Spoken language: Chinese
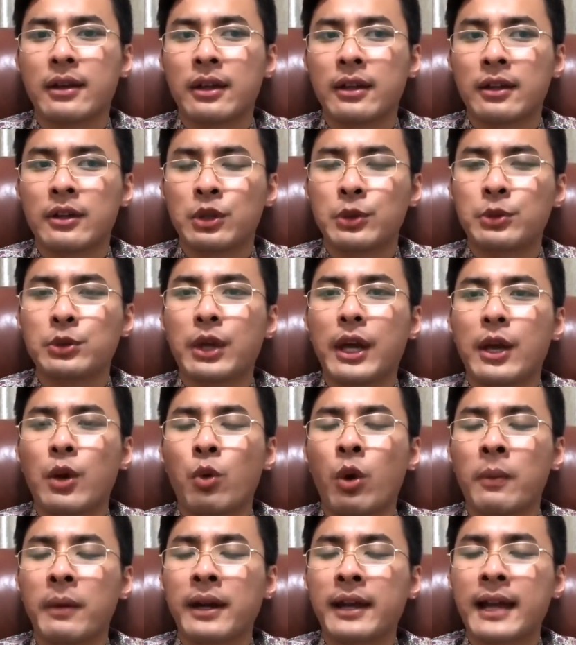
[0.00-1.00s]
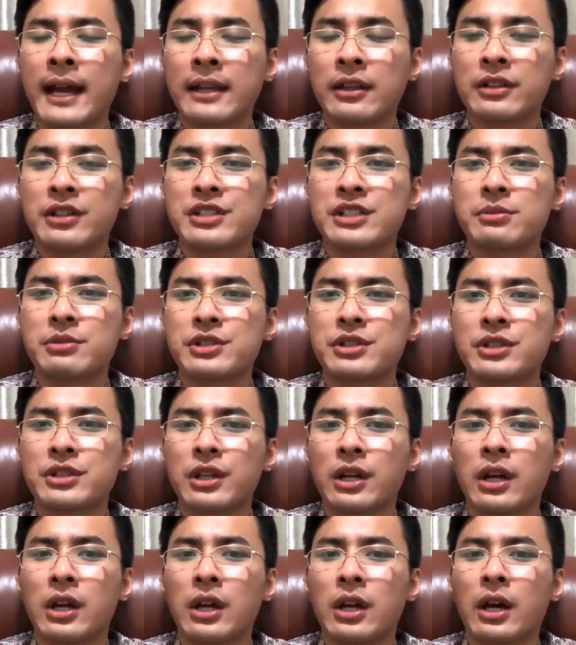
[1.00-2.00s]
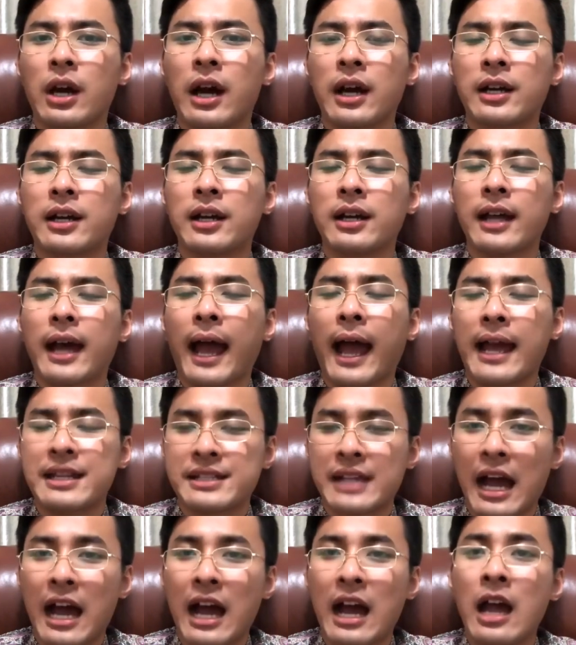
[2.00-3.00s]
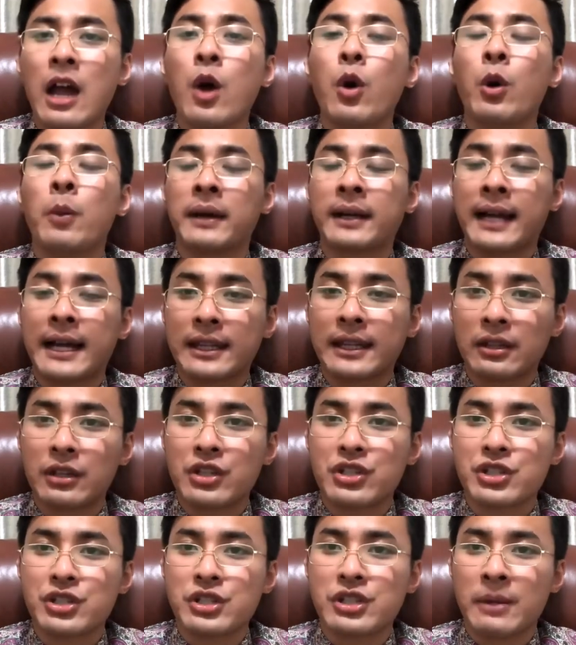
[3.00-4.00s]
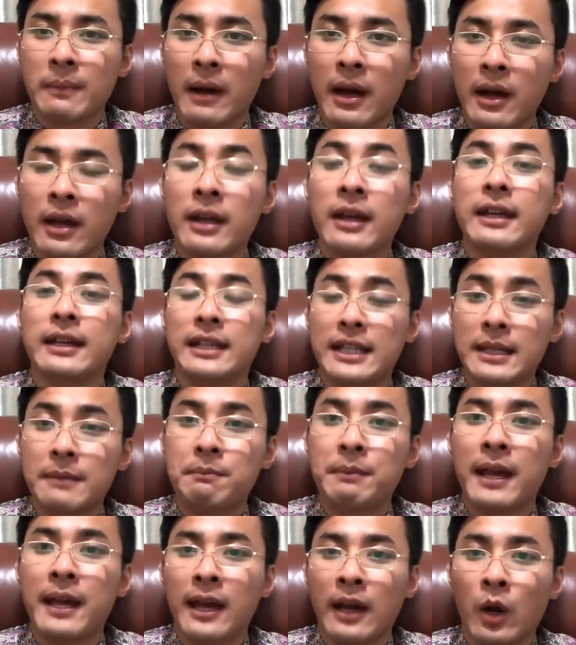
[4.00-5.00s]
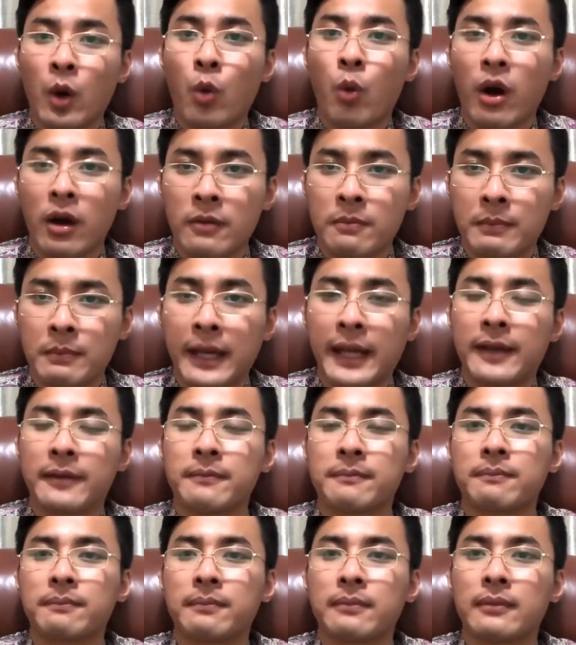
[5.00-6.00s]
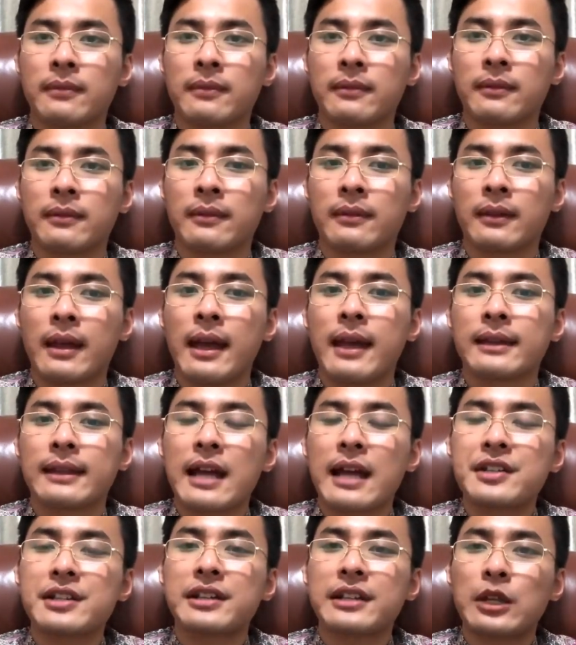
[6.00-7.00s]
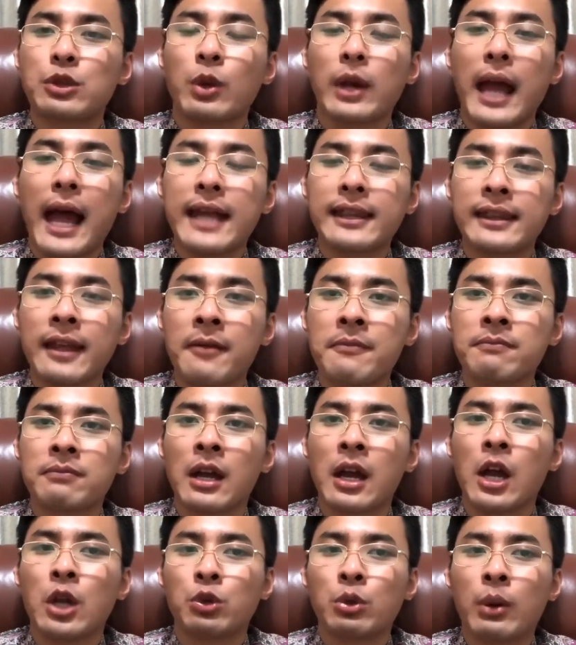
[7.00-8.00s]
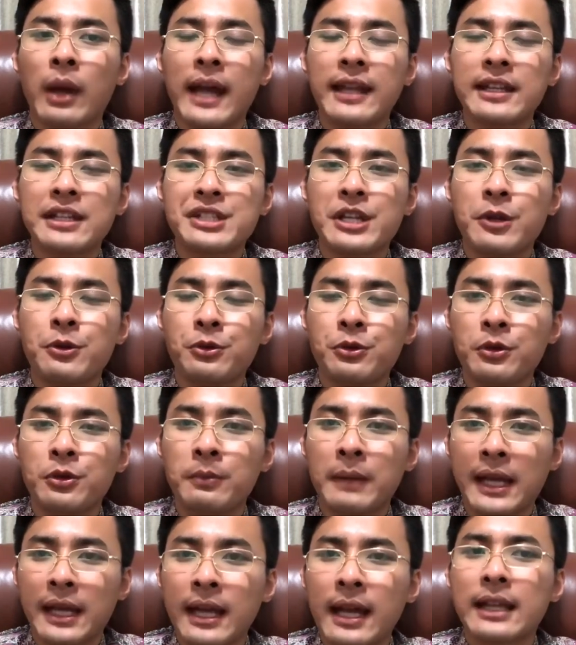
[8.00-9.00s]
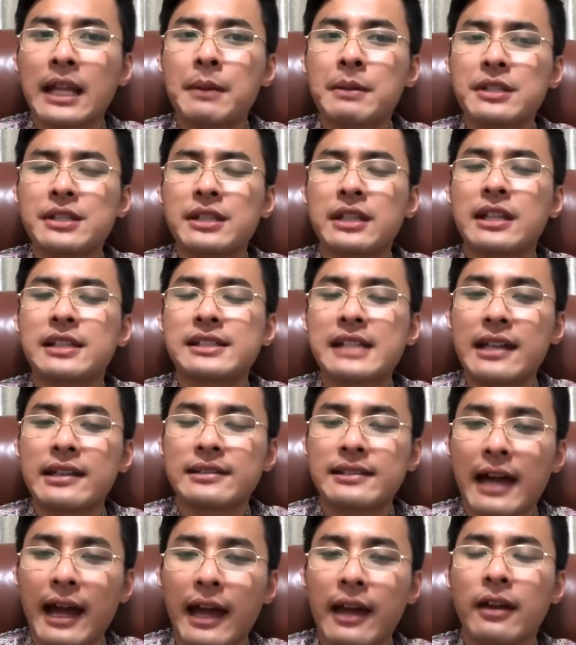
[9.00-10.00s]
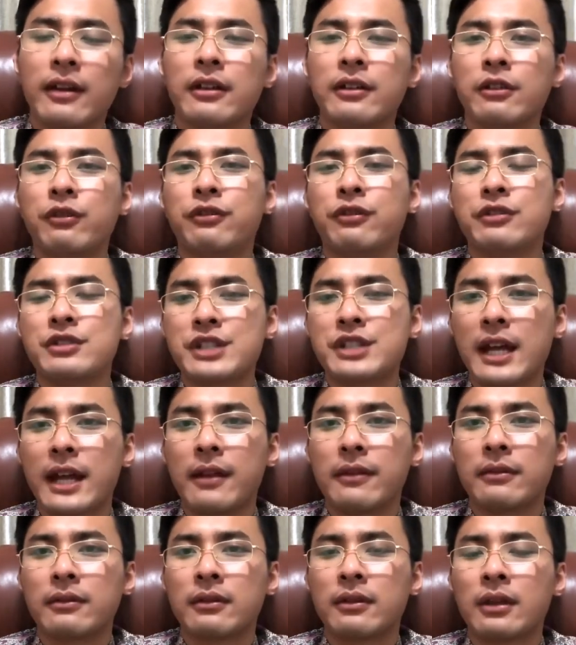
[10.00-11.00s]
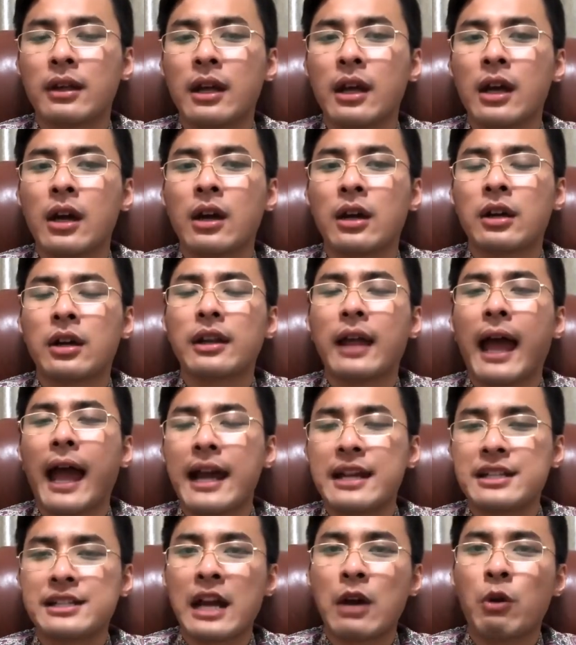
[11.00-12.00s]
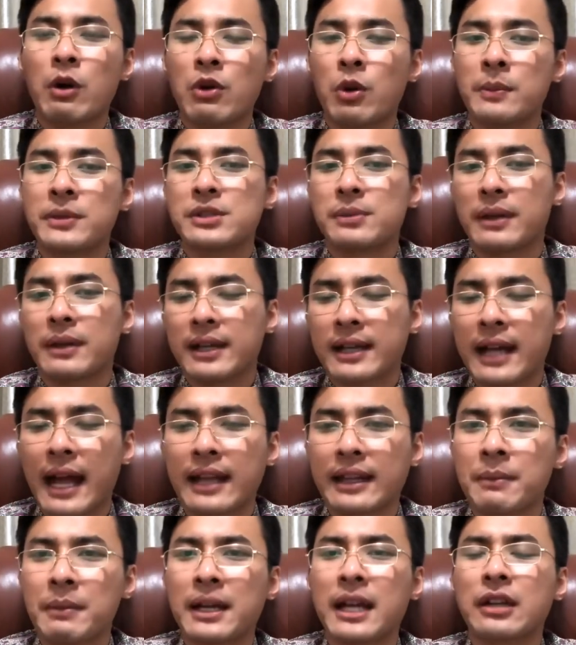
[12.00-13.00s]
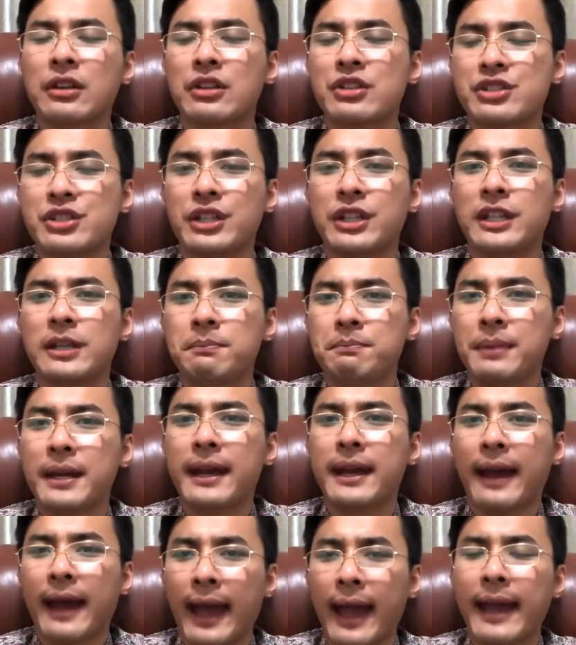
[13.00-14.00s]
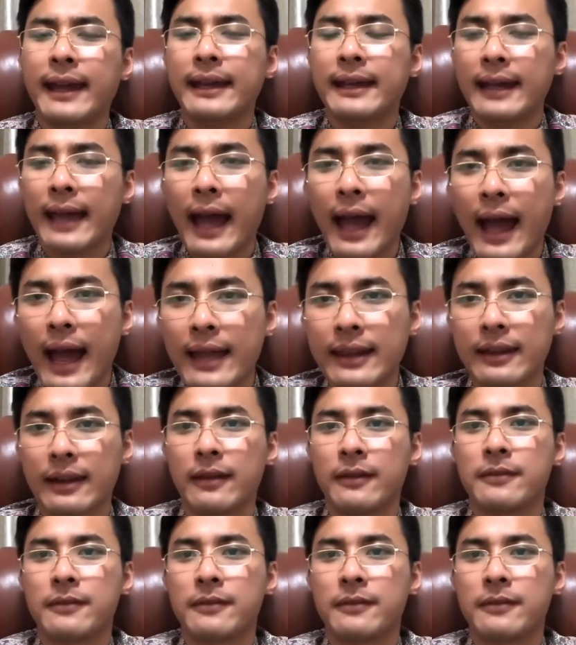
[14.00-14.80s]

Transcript: 对不对？我们看到的是不是啊？隔了海峡，我们看到的是什么？一片光明。那现在对岸呢？对岸那些渔民，他们现在站在福建，隔着海峡往我们这边看，他们看到的是一片黑暗呢。